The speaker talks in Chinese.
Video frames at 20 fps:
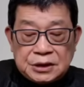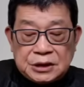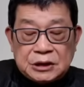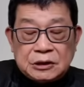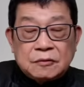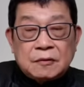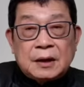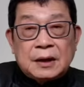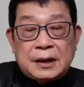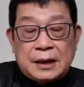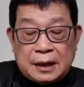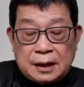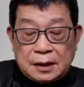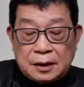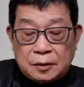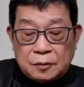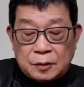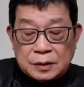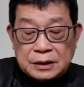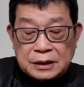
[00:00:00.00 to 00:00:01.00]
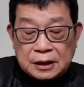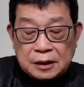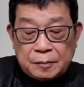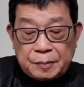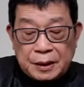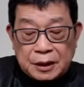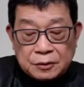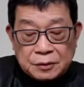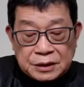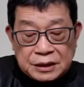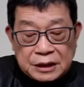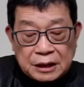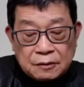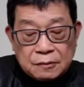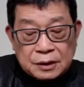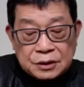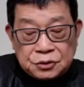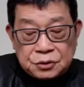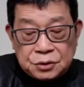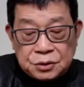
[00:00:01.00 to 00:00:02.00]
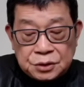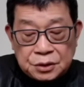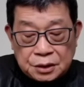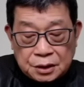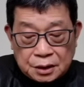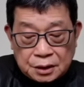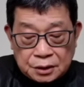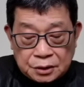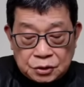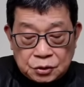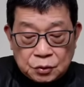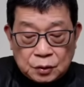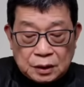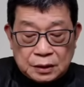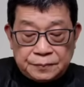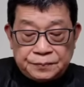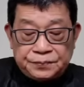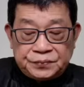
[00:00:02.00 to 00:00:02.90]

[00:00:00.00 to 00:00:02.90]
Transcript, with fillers: 激发两个国家跟美国强化军事的合作。